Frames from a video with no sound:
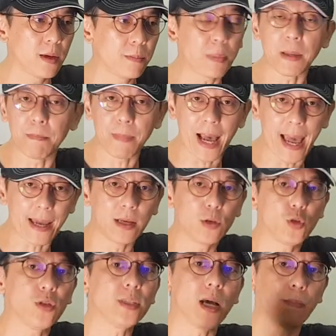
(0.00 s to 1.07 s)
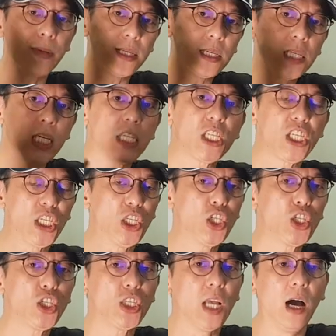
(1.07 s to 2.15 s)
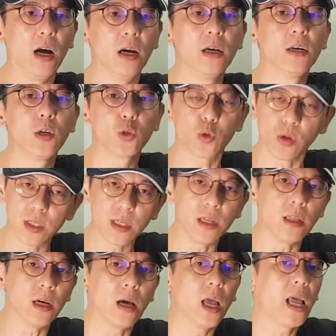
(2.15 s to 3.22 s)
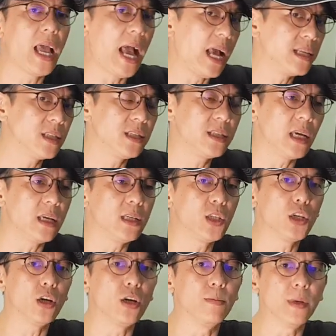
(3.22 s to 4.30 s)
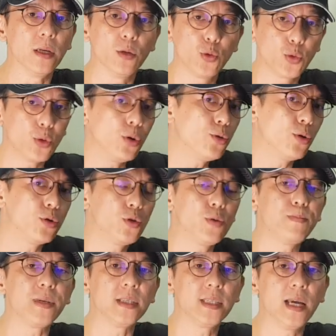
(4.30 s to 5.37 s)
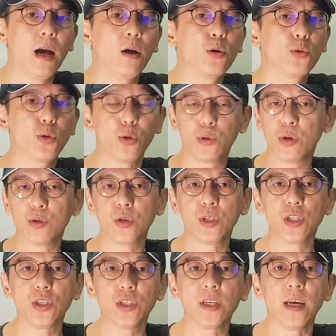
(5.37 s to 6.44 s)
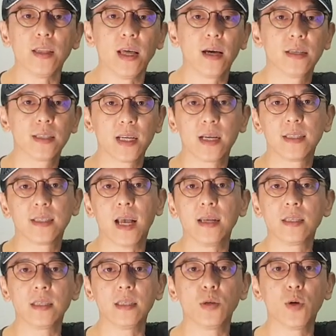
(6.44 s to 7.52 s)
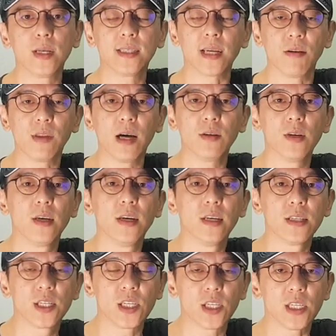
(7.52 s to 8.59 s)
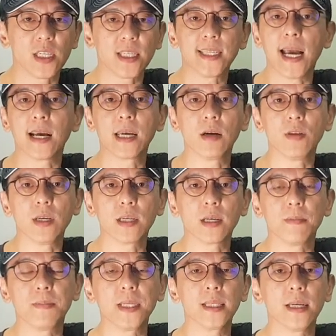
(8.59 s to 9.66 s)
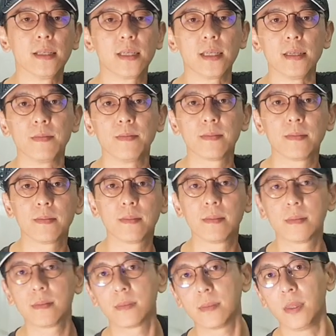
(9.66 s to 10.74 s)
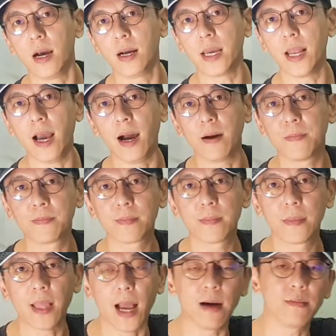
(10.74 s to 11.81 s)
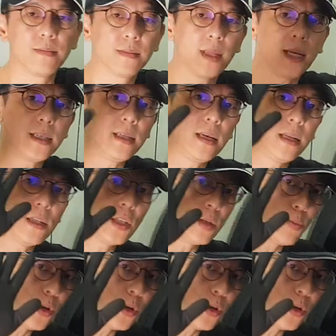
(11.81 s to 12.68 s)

品牌，寻找避震器的形式哈。说真的，还是建议车友们多多去比较，多多去试乘啊，这个才是会找到自己想要的一个避震器。OK 了哈。好，那今天的直